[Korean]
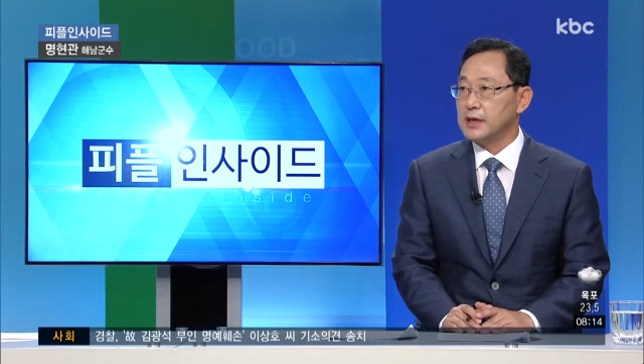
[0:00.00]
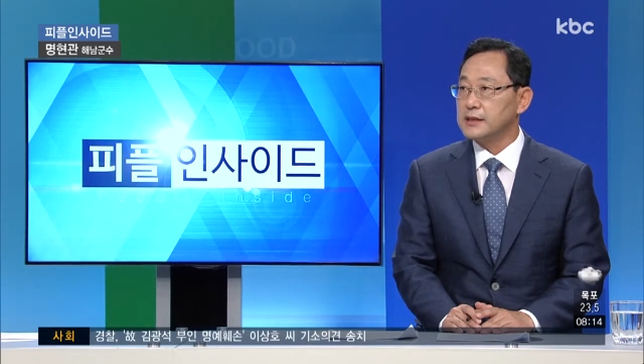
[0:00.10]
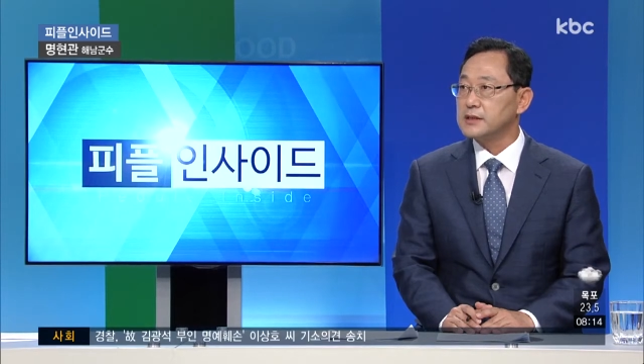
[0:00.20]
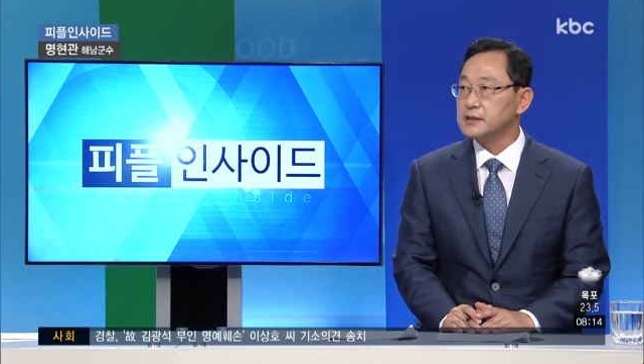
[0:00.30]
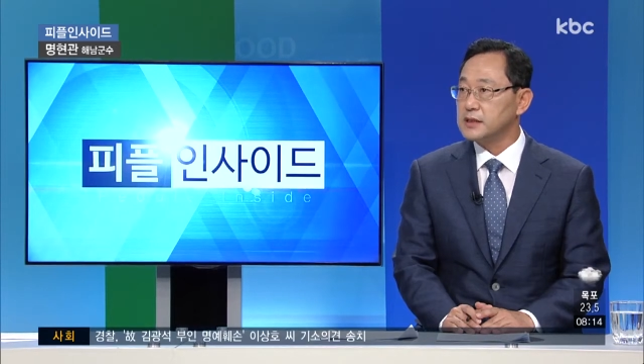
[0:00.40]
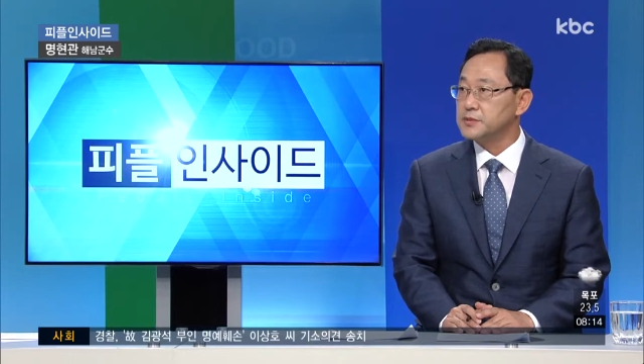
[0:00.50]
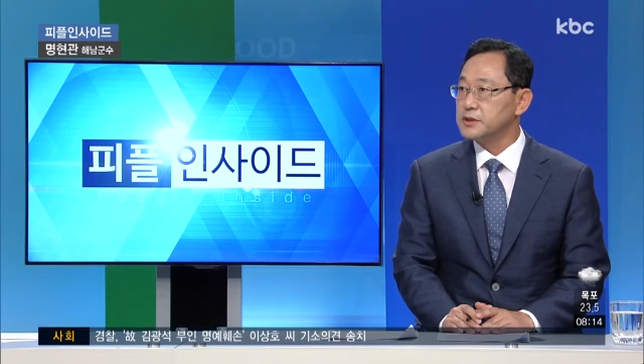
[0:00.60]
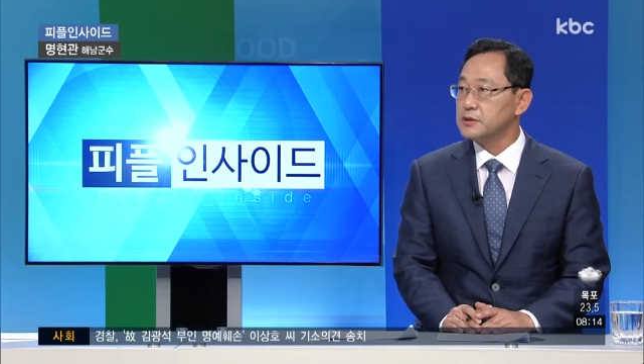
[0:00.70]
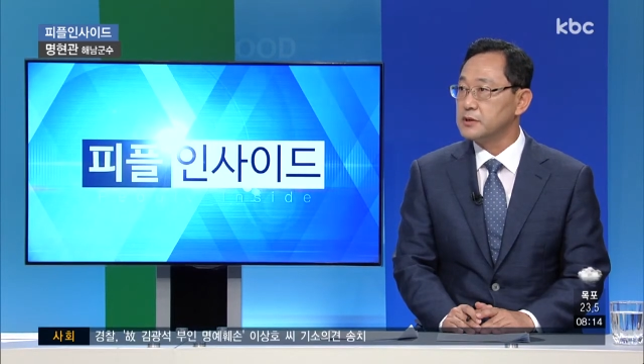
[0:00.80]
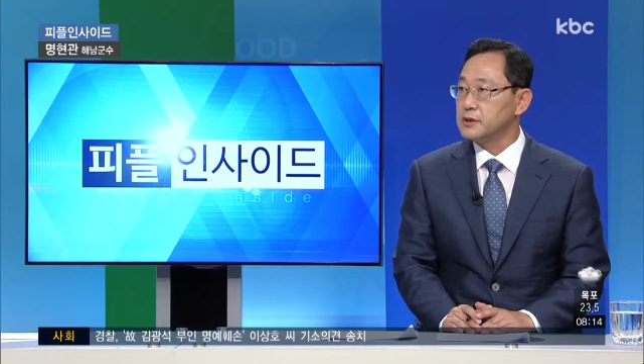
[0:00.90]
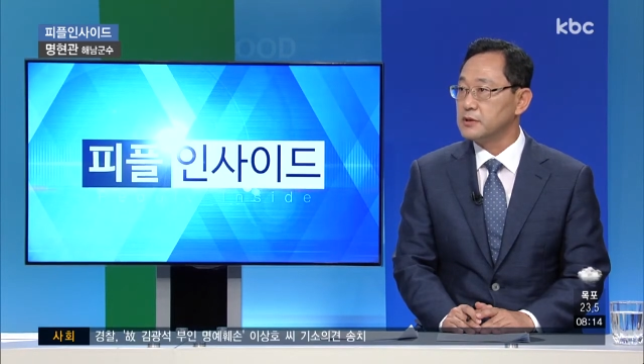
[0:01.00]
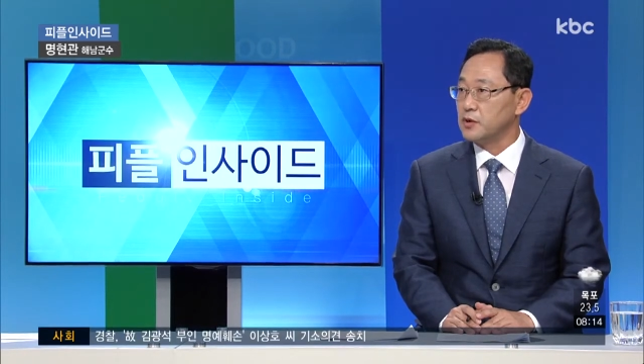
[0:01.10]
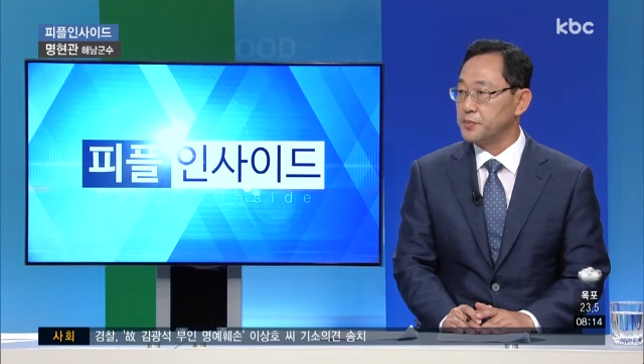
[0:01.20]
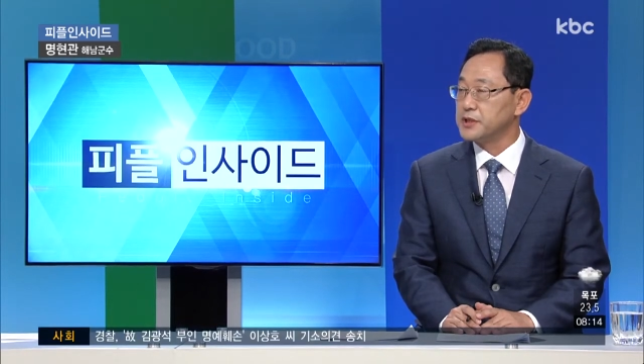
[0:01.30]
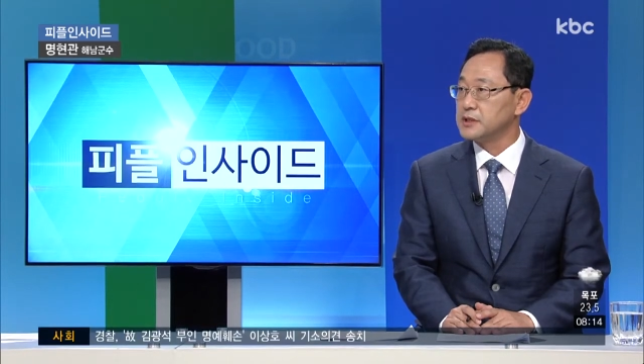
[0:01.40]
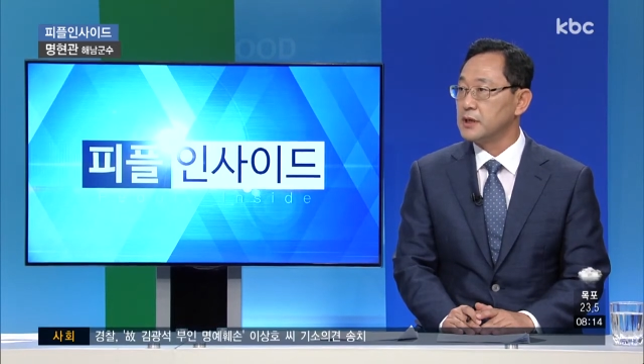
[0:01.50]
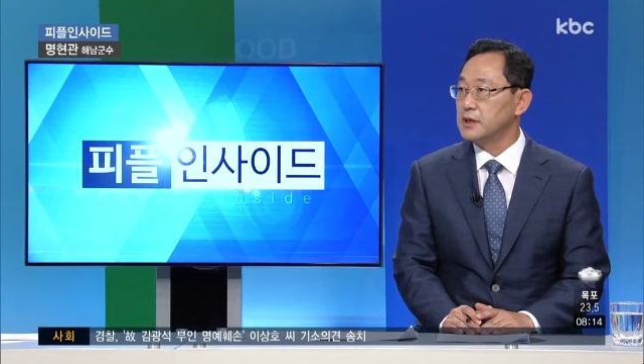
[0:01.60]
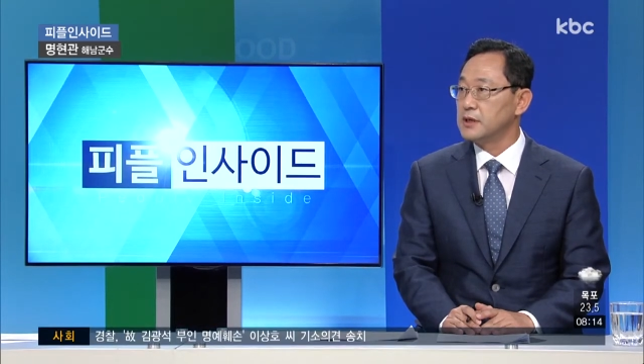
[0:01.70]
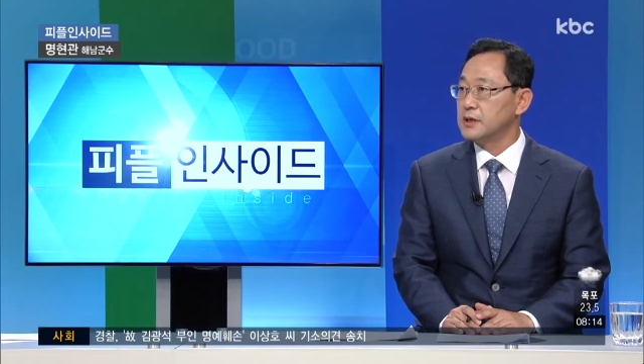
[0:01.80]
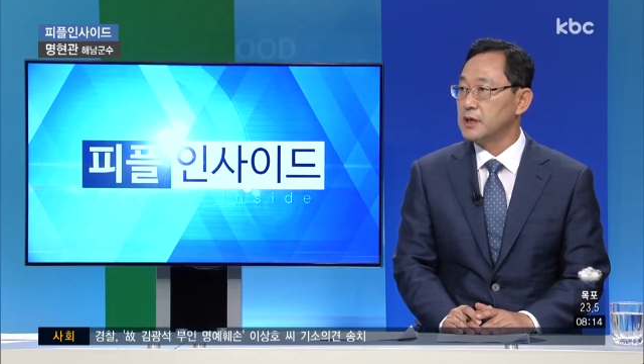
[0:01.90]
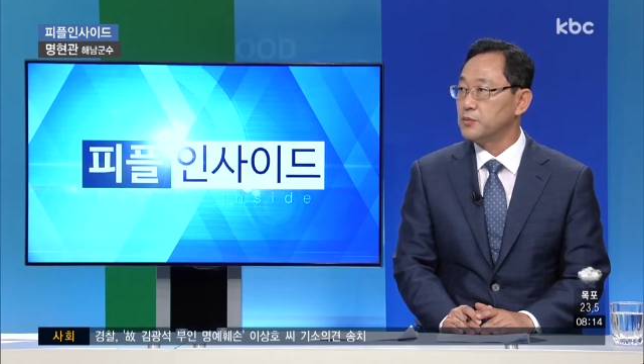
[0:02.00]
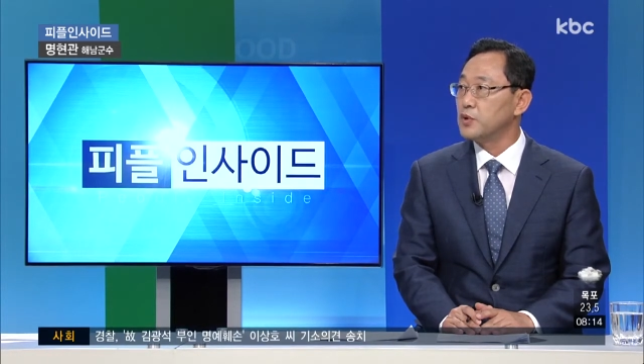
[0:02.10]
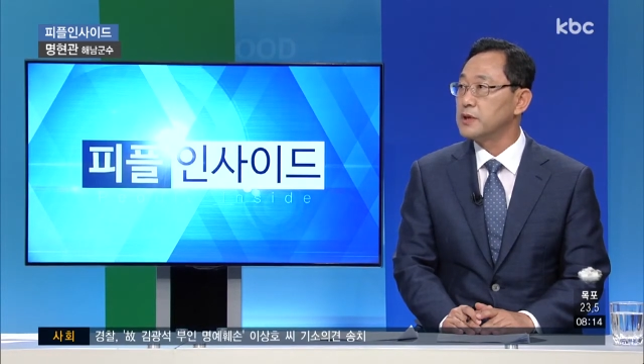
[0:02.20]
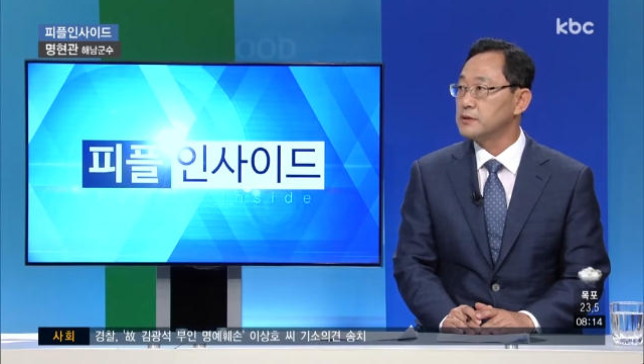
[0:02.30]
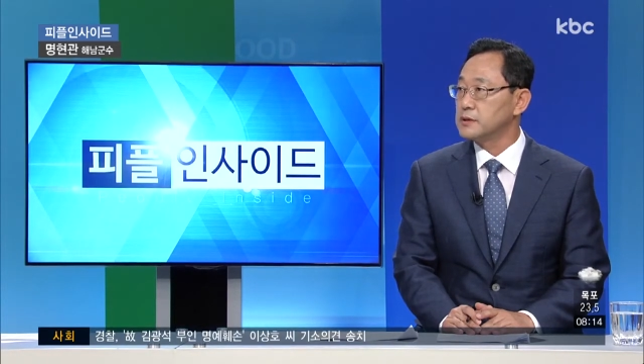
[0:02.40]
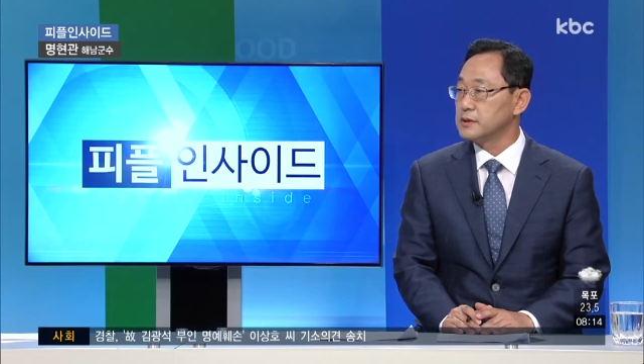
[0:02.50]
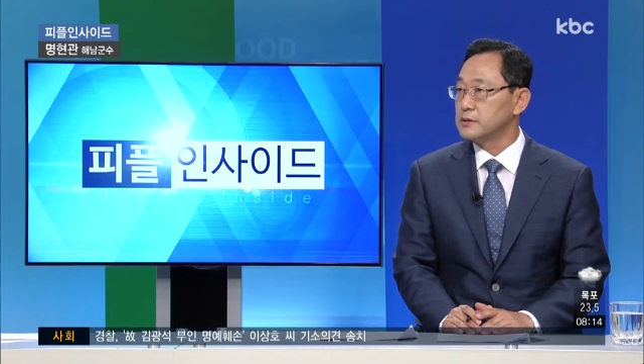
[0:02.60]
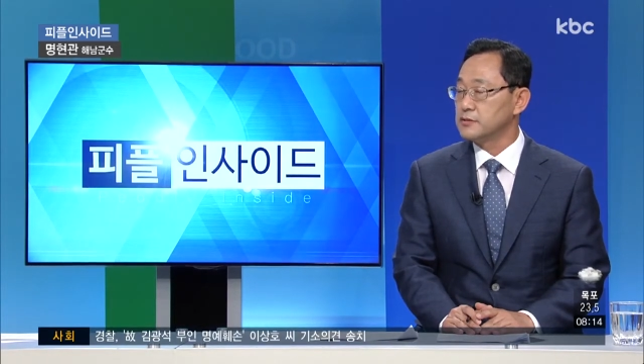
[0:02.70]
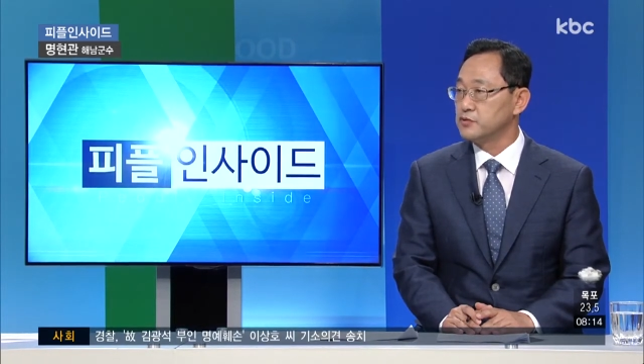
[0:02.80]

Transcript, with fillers: 행정 서비스를 높여서 행복한